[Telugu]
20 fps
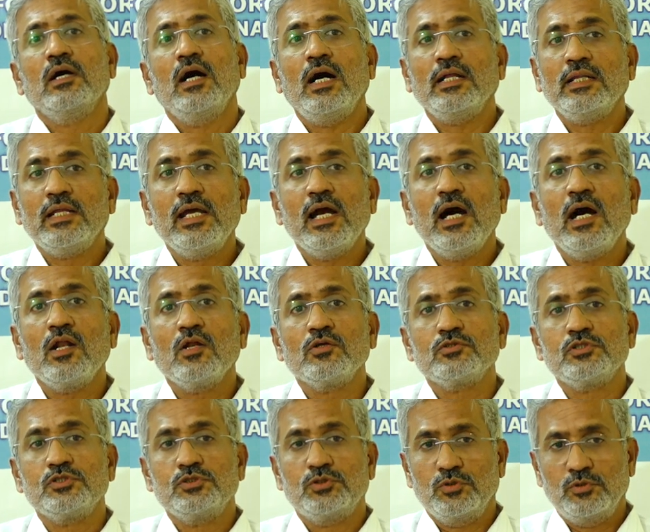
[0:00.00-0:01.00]
అదే
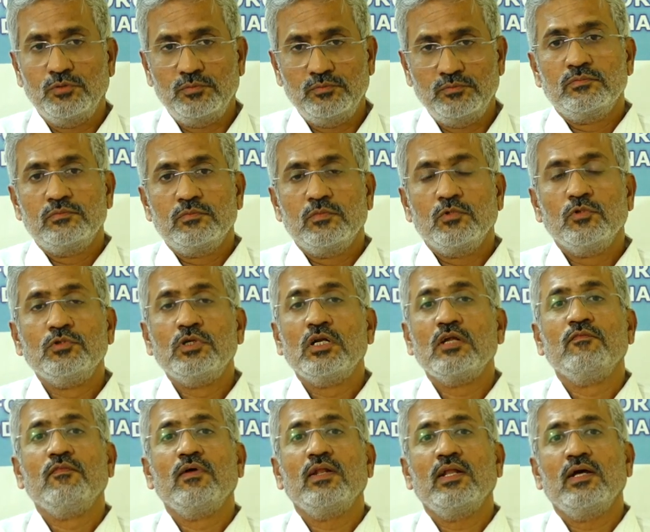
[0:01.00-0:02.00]
ఆలోచనతో
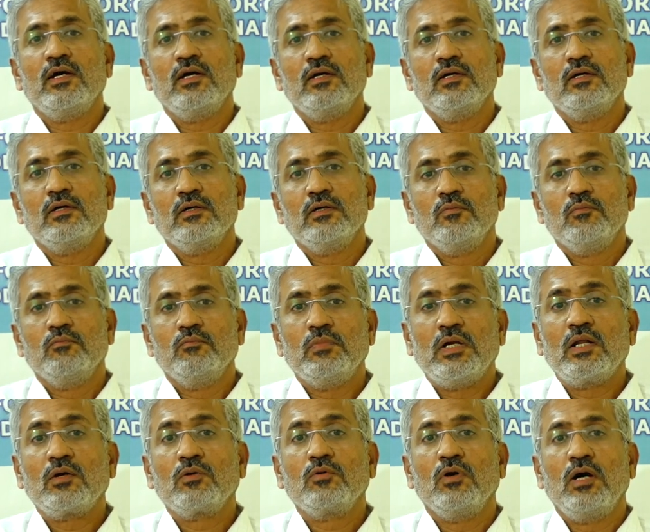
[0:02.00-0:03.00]
ఉండడం వల్ల
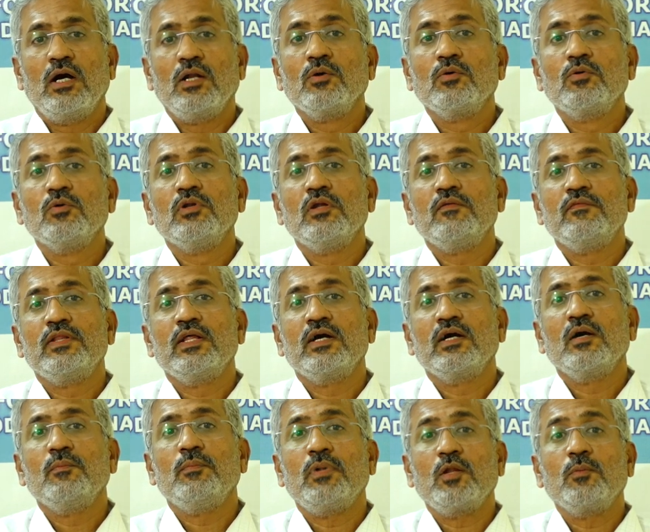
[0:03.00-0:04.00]
మనకు అనుకున్న
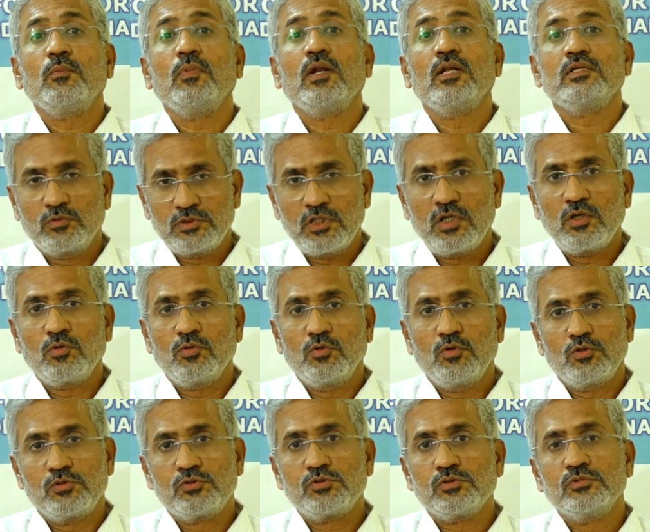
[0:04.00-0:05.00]
విధంగా పరిపాలన
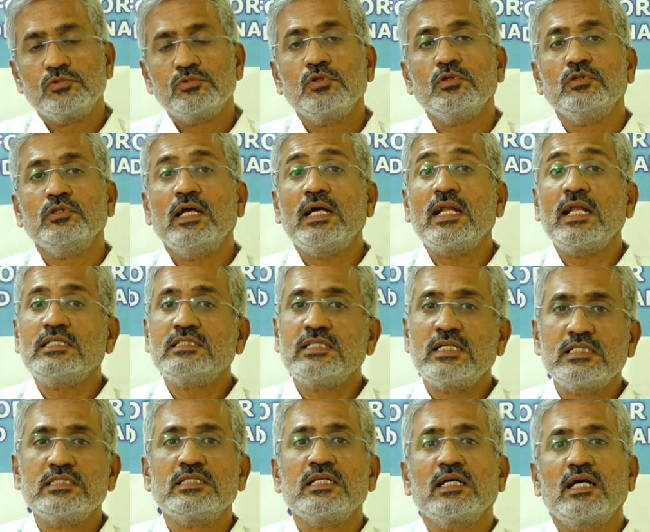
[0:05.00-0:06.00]
జరగకుండొచ్చు సో నేర
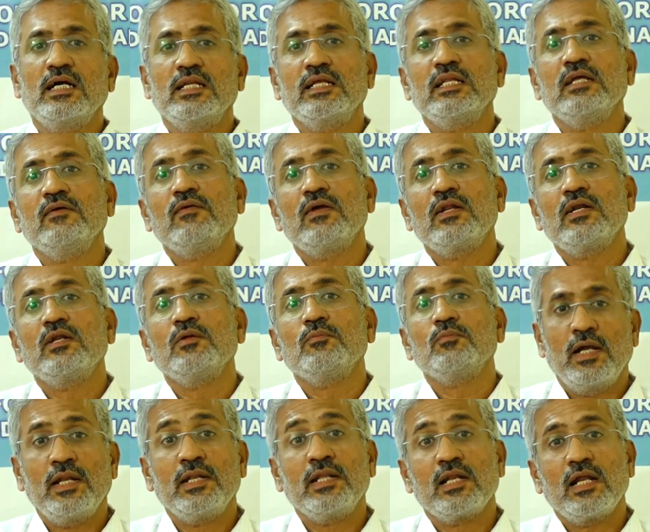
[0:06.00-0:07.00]
చరిత్ర కలిగిన వాళ్ళని
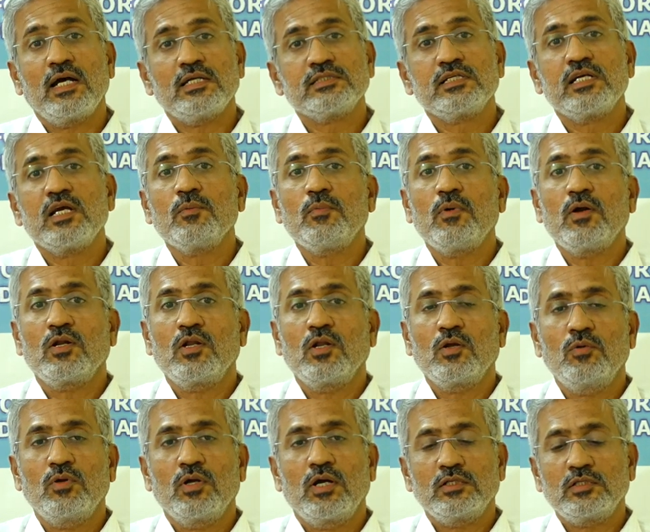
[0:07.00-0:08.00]
అన్ని రాజకీయ
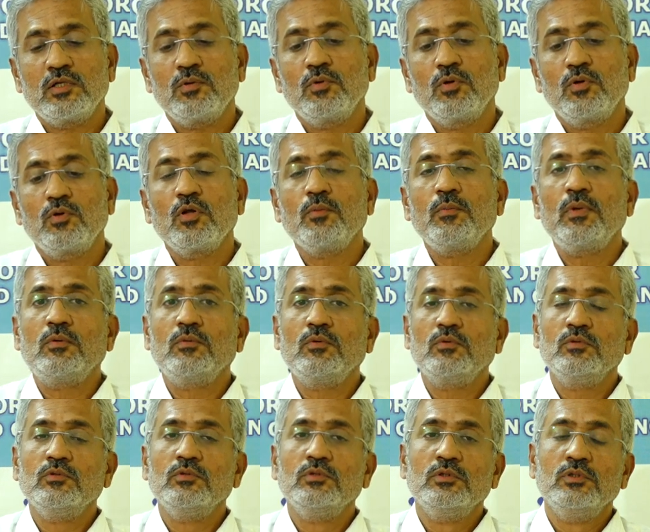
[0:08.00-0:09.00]
పార్టీలకు కూడా గతంలో కూడా మేము
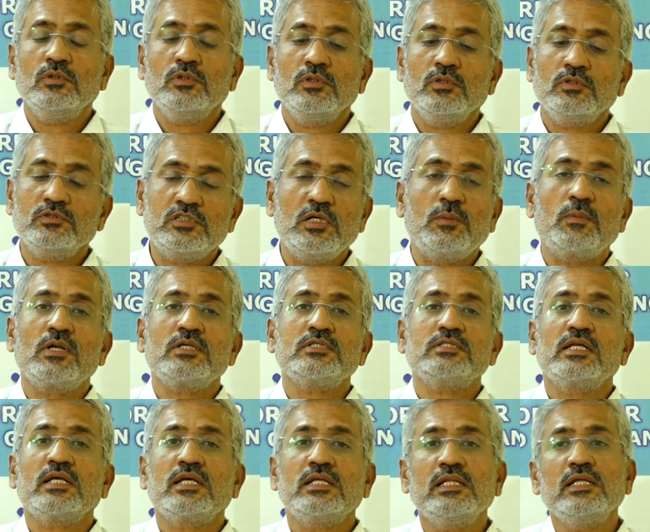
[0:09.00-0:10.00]
చెప్పడం
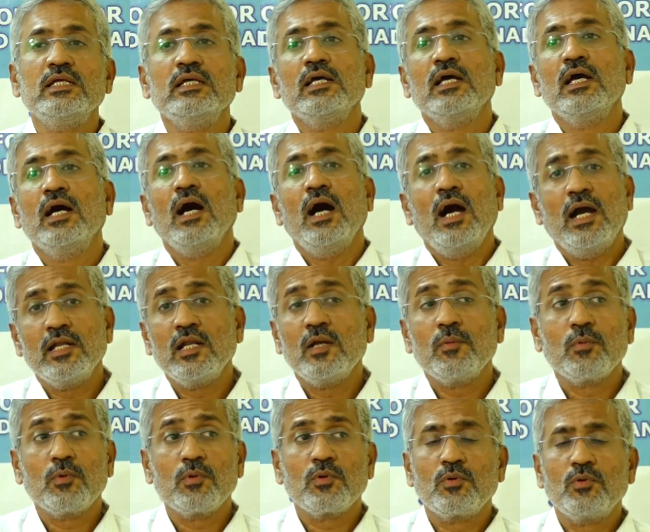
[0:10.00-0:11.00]
జరిగింది
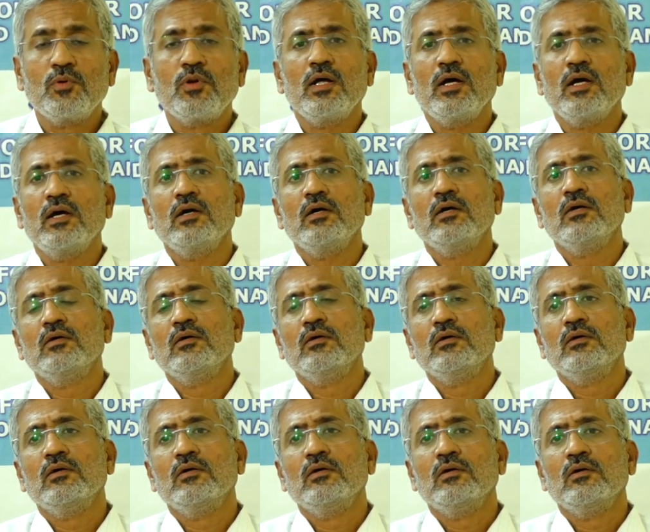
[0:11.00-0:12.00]
అయినప్పుడు కూడా
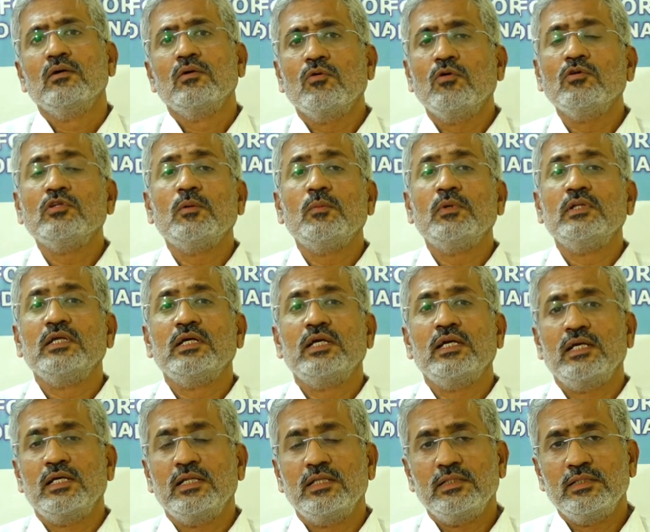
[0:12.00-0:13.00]

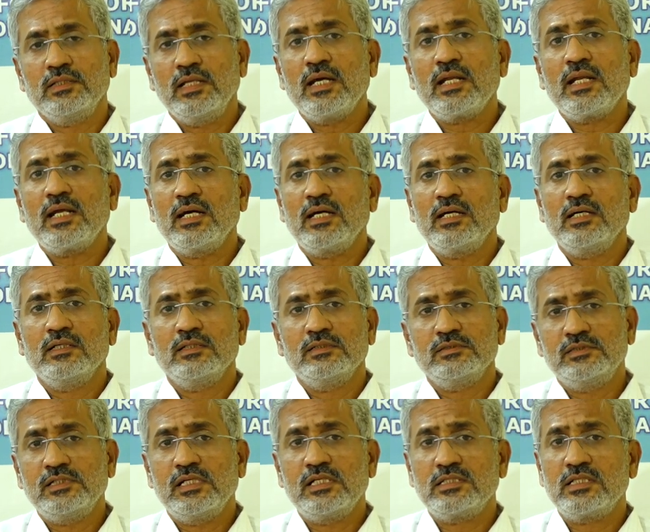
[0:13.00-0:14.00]
కొంతమందికి నేర
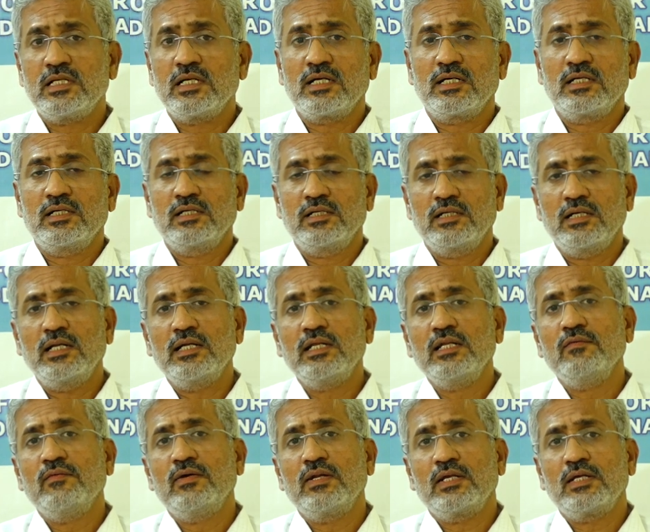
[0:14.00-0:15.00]
చరిత్ర
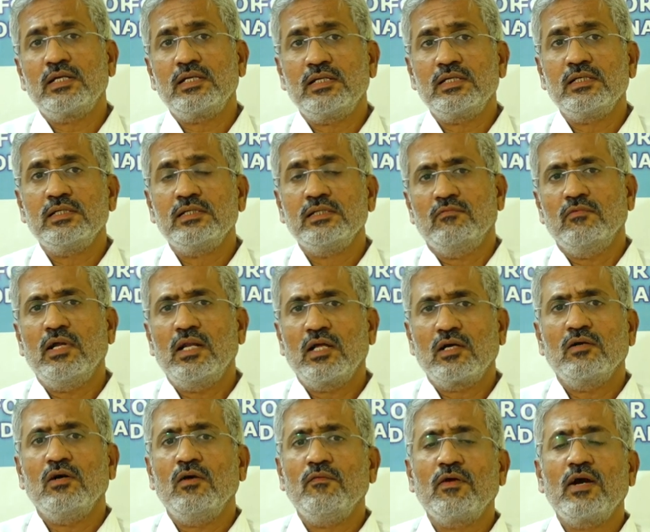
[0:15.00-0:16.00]
కలిగిన వారికి
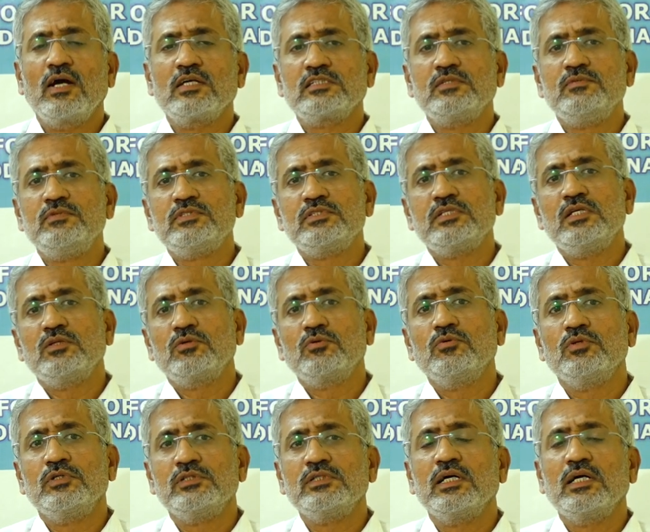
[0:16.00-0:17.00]
వాళ్ళకు అవకాశం ఇచ్చినందుకు
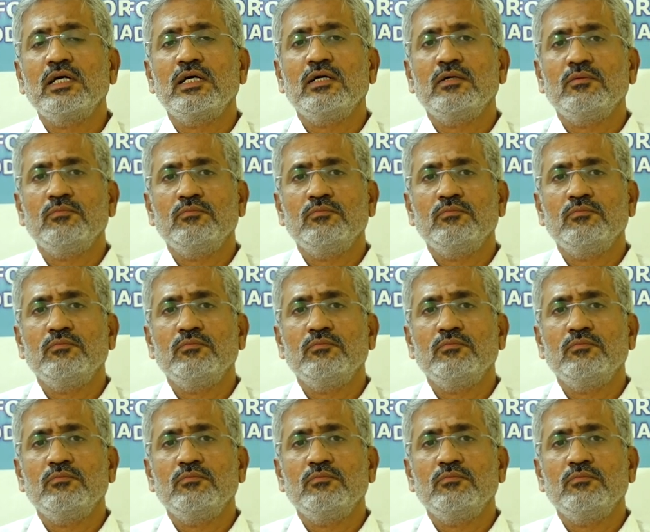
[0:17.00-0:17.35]
నిజంగా